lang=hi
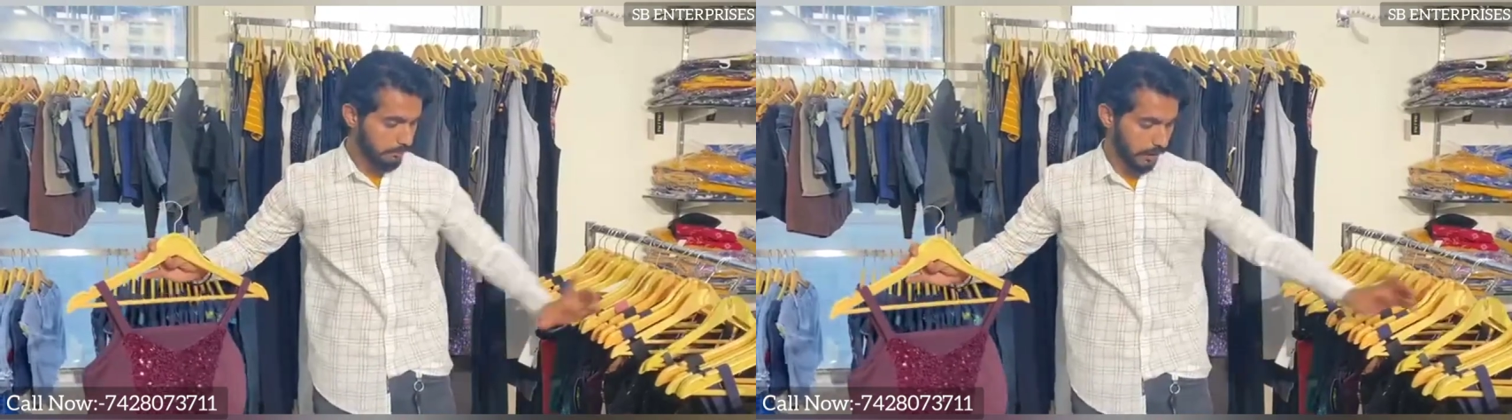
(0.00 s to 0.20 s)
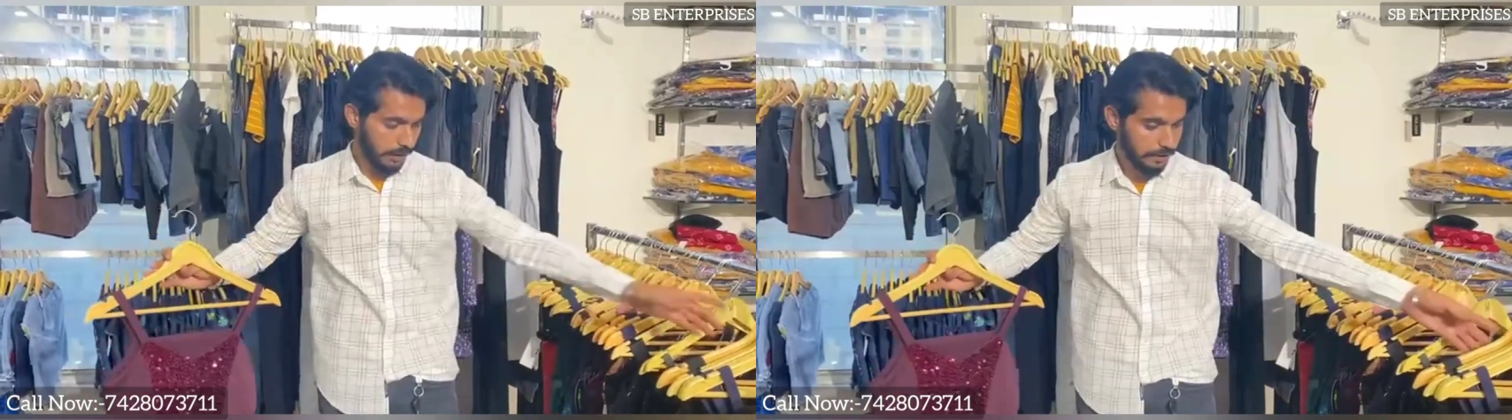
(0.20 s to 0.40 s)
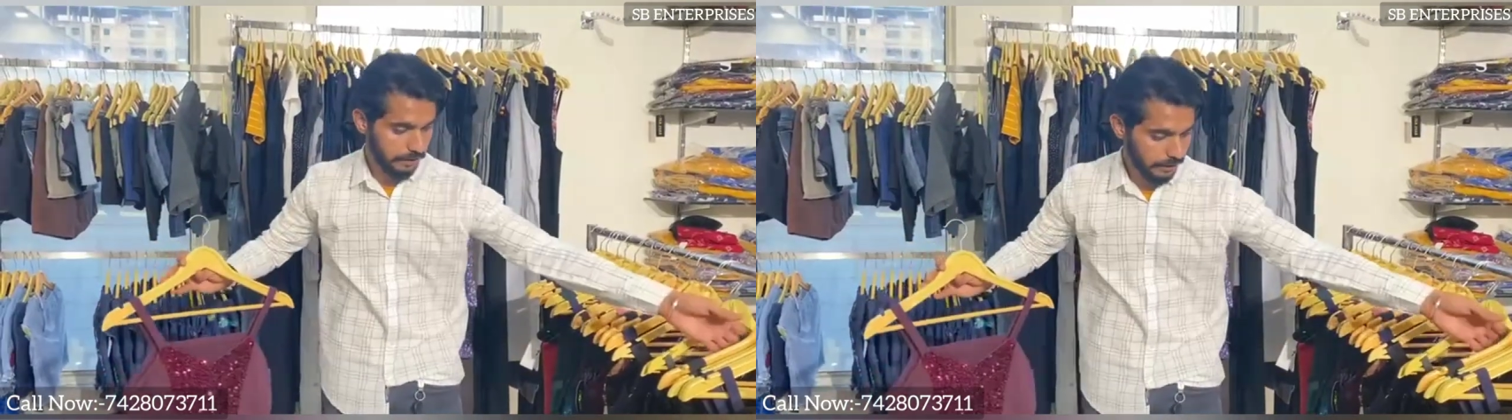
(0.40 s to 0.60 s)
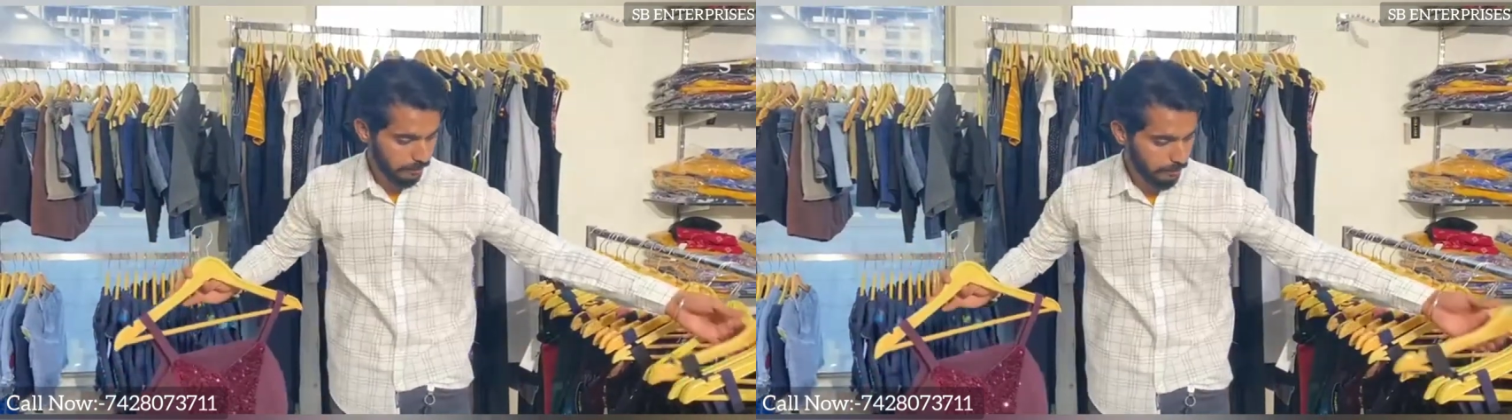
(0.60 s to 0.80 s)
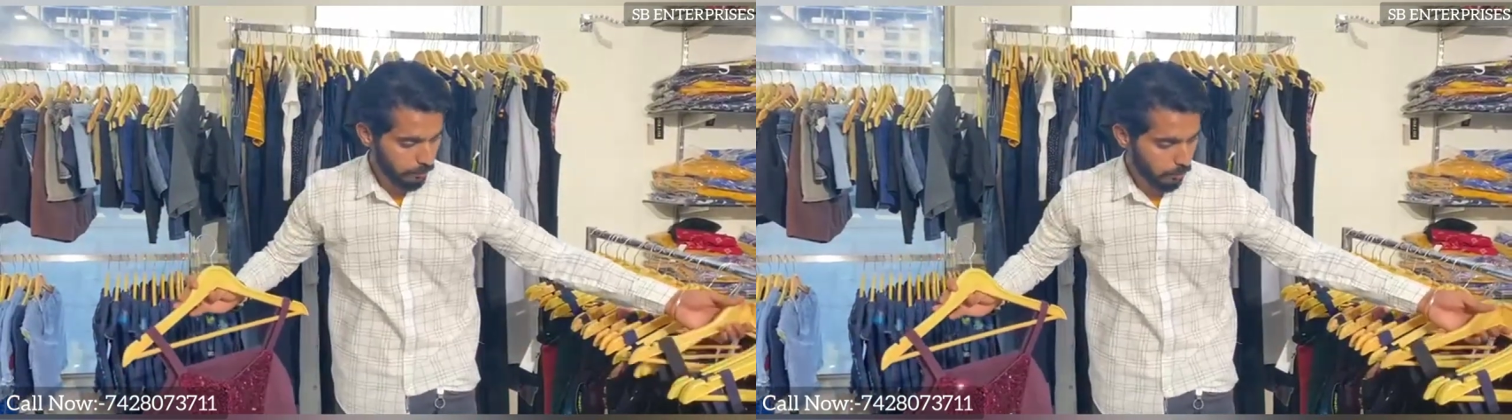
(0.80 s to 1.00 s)
मिलेगा जैसे
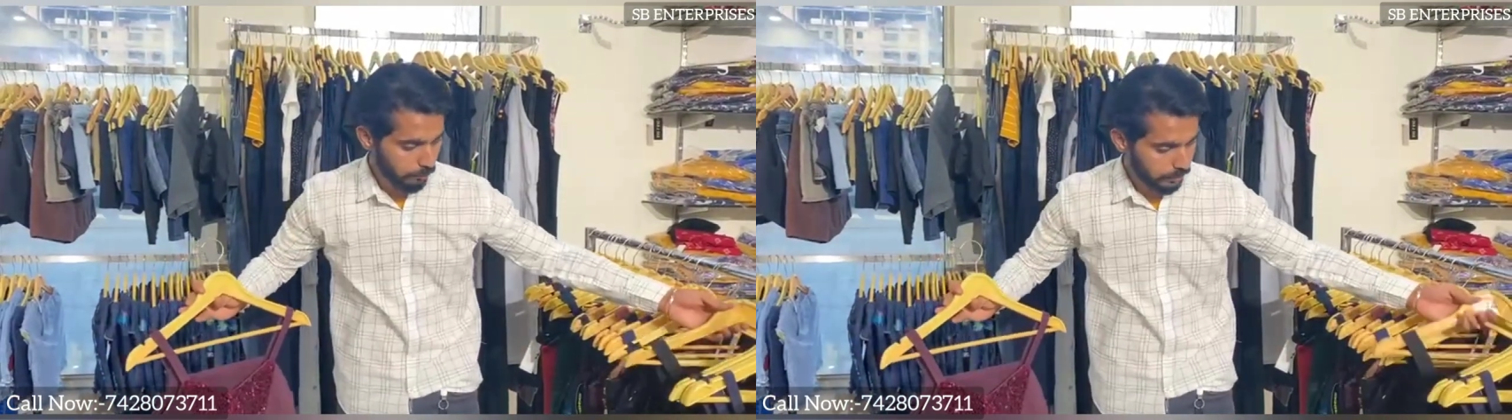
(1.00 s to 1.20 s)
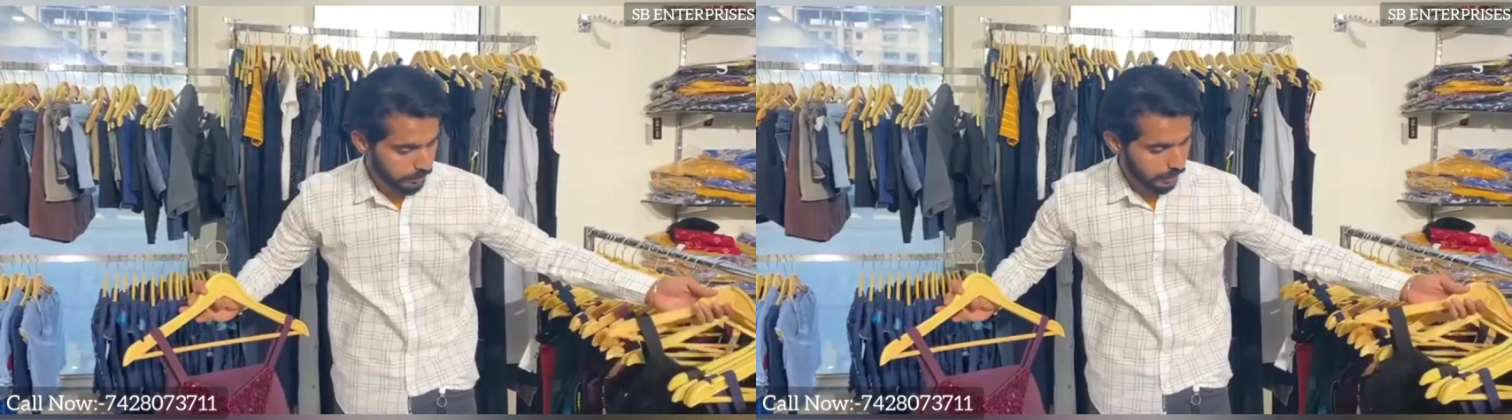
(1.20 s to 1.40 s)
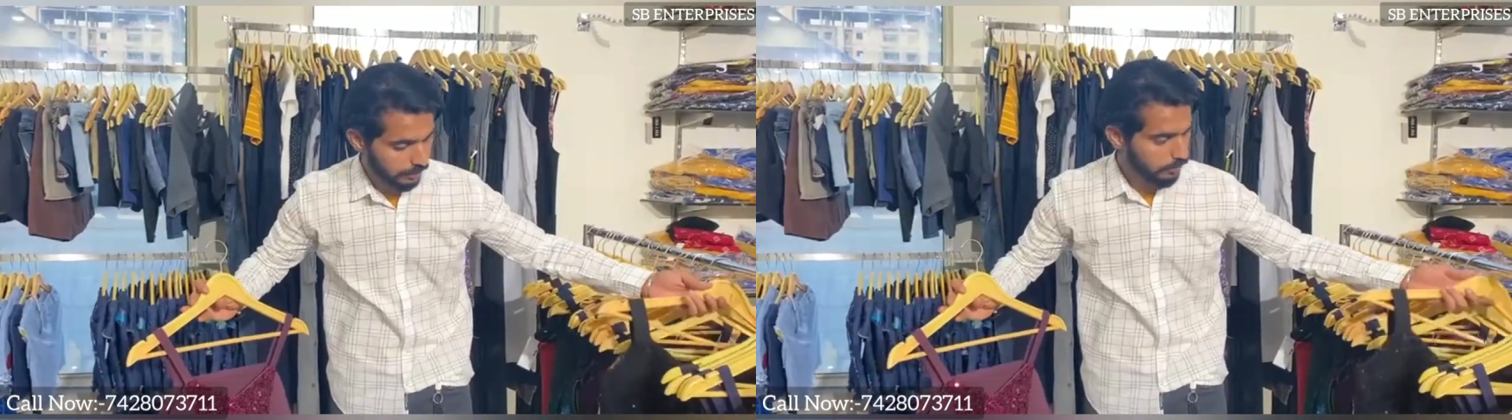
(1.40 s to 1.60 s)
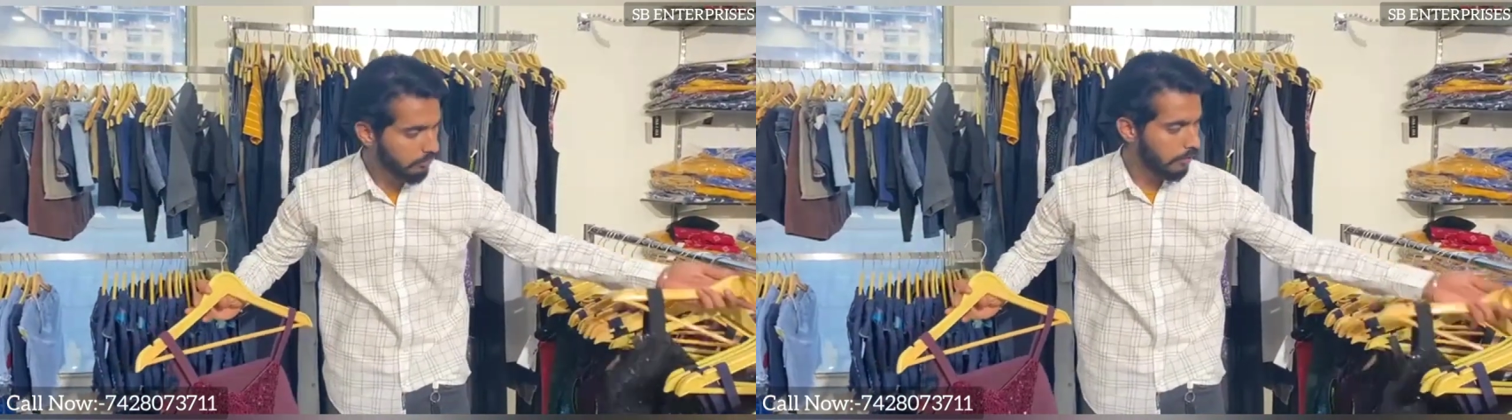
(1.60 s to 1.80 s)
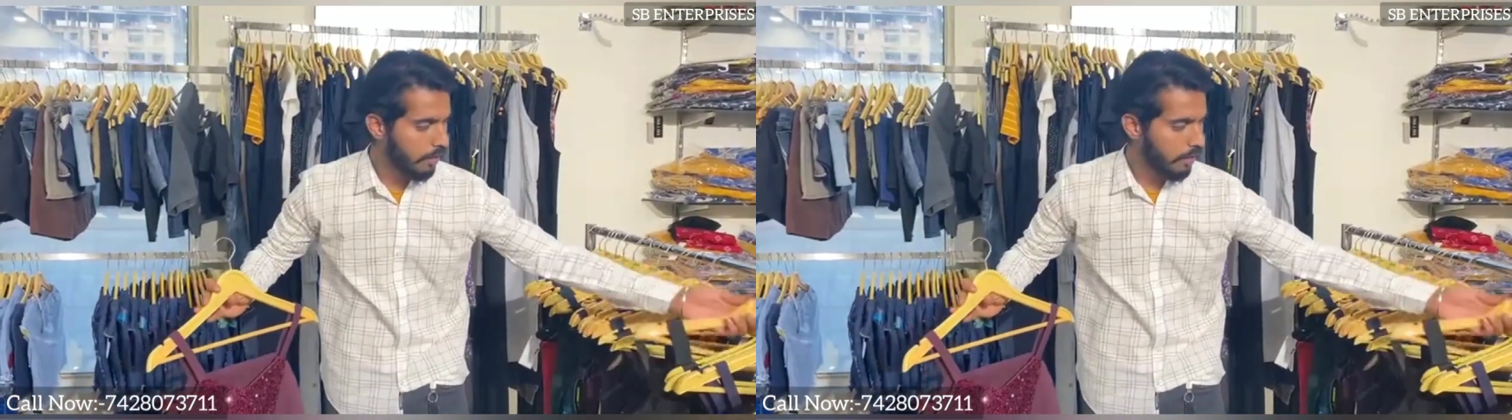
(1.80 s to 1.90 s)
कि मैं आपको एक पीस दिखाता हूँ